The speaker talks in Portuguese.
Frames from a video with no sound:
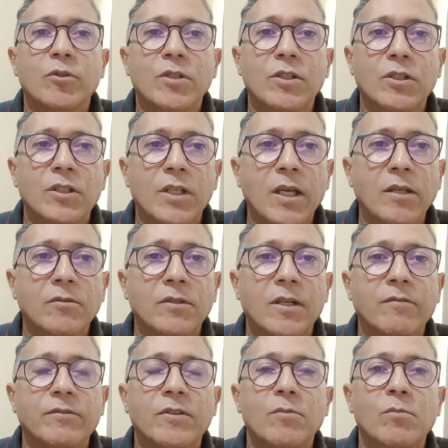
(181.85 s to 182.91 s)
o engenho
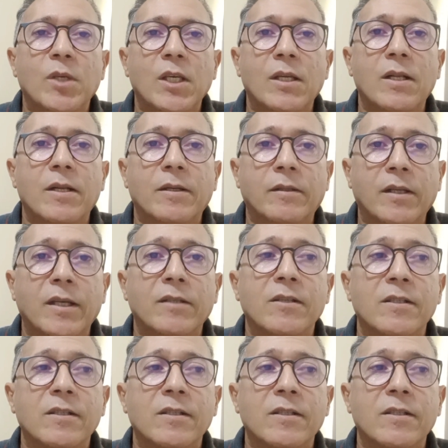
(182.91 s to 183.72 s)
da família, né?